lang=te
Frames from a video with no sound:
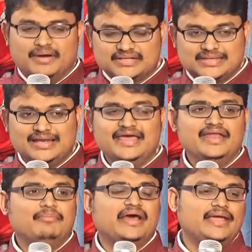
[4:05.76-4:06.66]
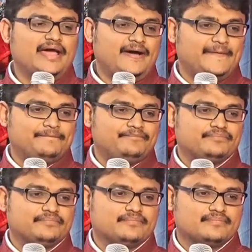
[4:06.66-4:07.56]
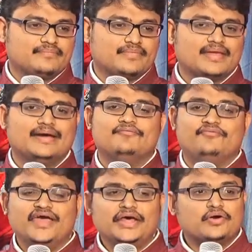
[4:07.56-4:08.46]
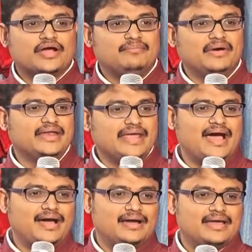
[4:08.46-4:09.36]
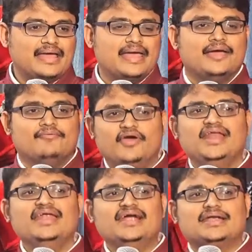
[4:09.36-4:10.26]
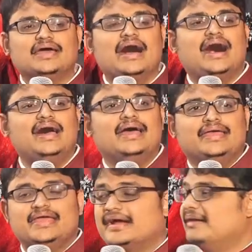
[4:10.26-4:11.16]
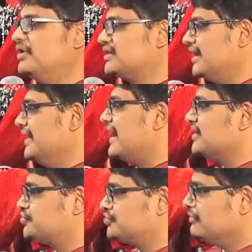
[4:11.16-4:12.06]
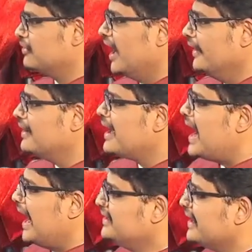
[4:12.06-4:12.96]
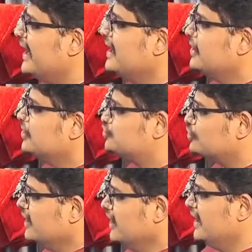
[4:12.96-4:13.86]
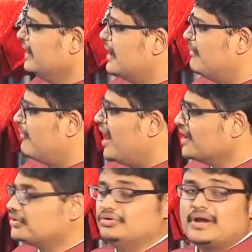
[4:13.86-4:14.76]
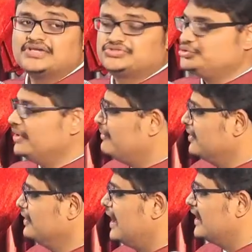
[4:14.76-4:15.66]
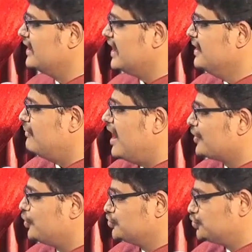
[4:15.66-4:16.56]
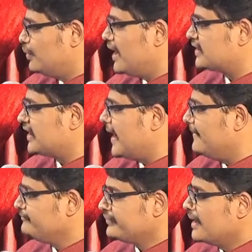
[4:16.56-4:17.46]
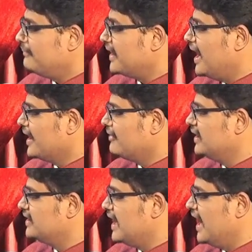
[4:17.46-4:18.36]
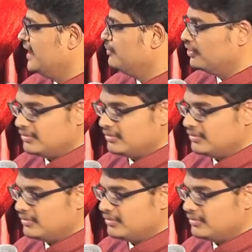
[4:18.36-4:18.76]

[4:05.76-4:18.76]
మగ్ధలేనే మరియా వేరొక మరియా వెళ్ళినట్లుగా ఇక్కడ మత్తయి రాస్తూ ఉన్నాడు అయితే చూడండి మార్కు రాస్తూ ఏమంటున్నాడంటే మార్కు సువార్త పదహారవ అధ్యాయము